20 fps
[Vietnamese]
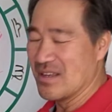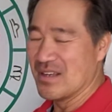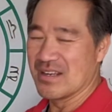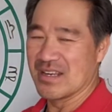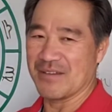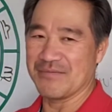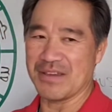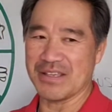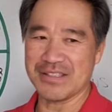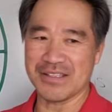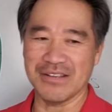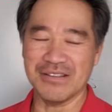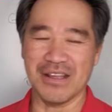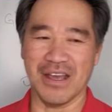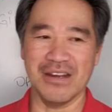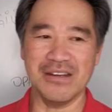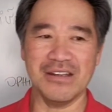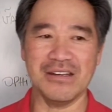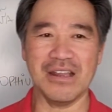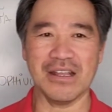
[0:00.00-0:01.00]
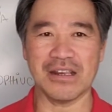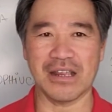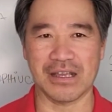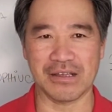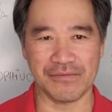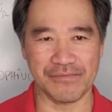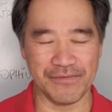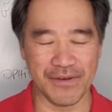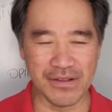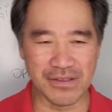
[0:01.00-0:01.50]
là vì sự nữ nó rất là
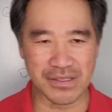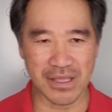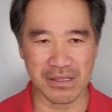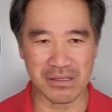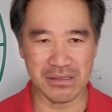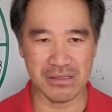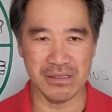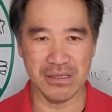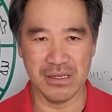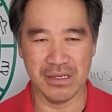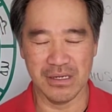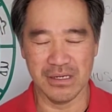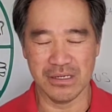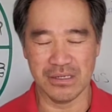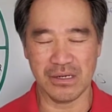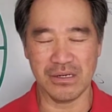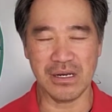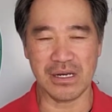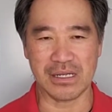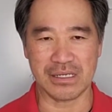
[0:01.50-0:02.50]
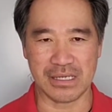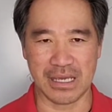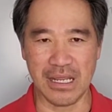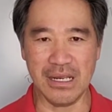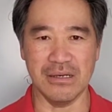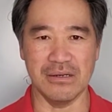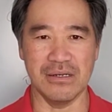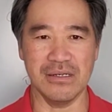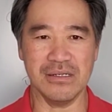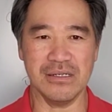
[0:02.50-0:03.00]
phân tích nó là kỹ
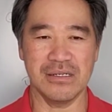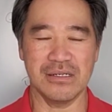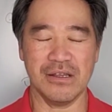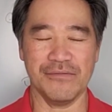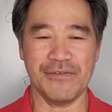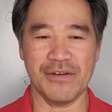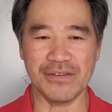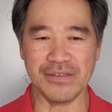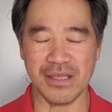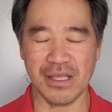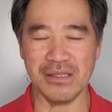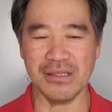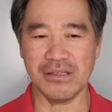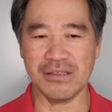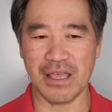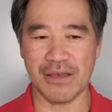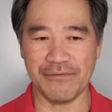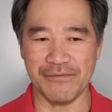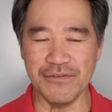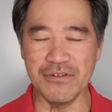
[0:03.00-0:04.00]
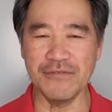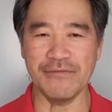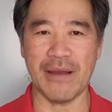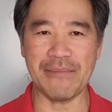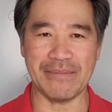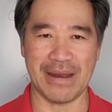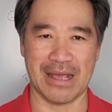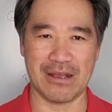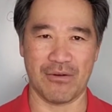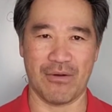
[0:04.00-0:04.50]
lưỡng nó phân tích nó theo phương
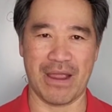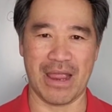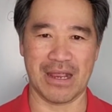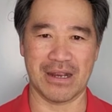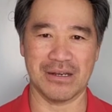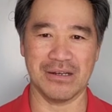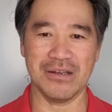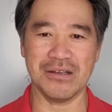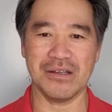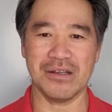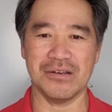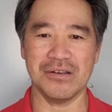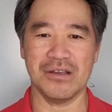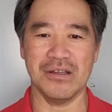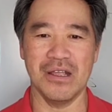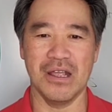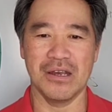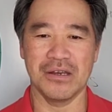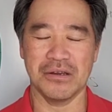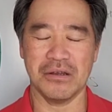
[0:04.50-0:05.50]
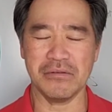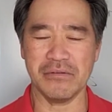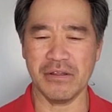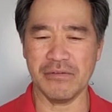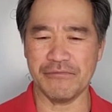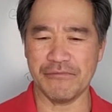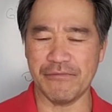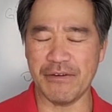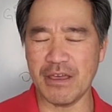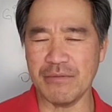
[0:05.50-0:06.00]
pháp đàng hoàng nó nó nó, nó
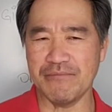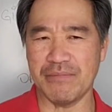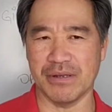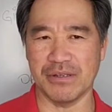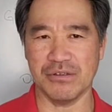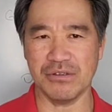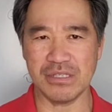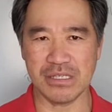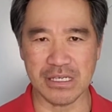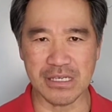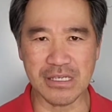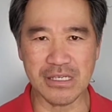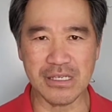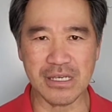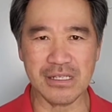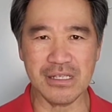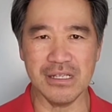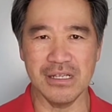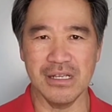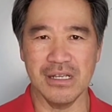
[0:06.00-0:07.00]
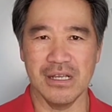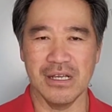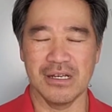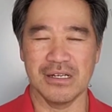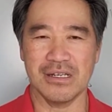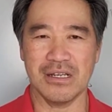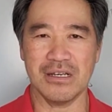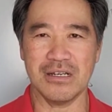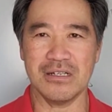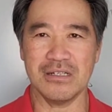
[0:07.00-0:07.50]
phê bình nó chỉ trích
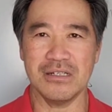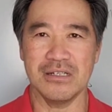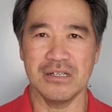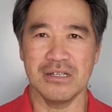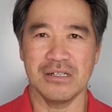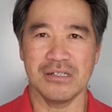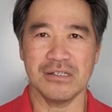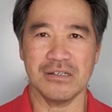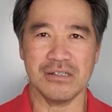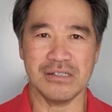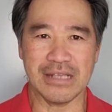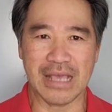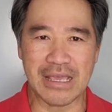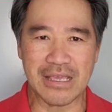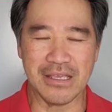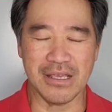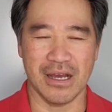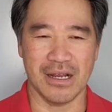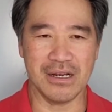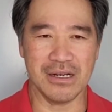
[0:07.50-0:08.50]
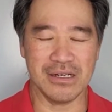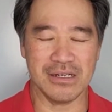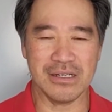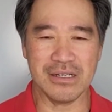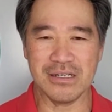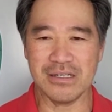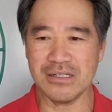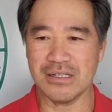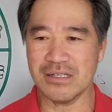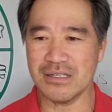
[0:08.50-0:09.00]
nó nó xây dựng
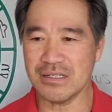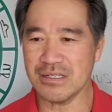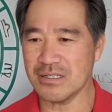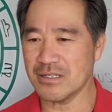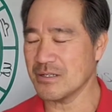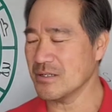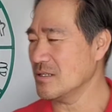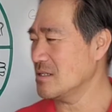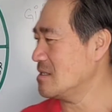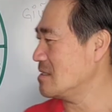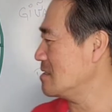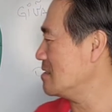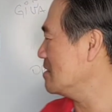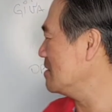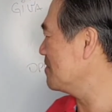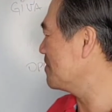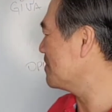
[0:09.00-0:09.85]
nó nó nó nó